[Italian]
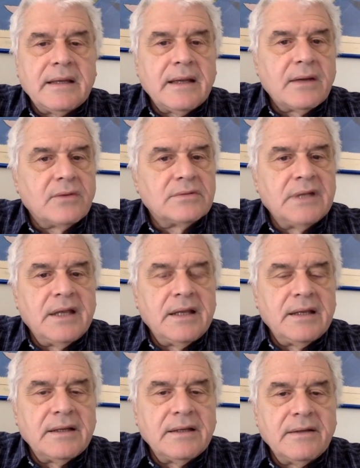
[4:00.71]
ecco,
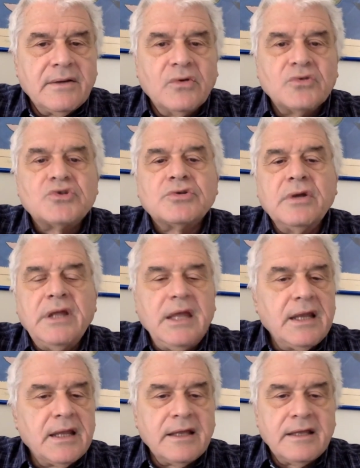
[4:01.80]
delle
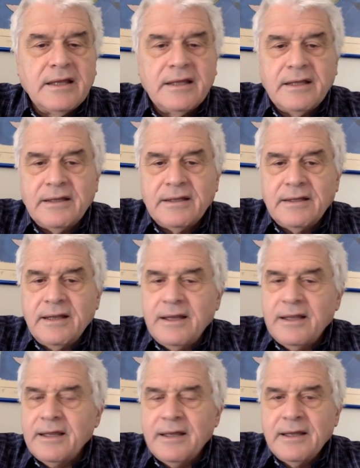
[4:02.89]
goccioline,
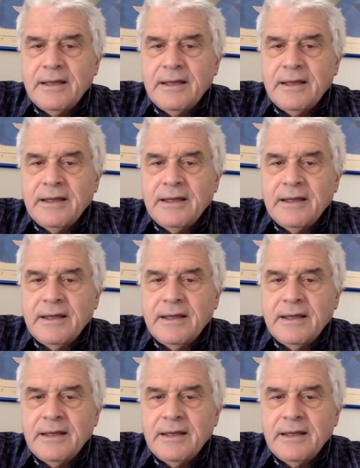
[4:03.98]
delle,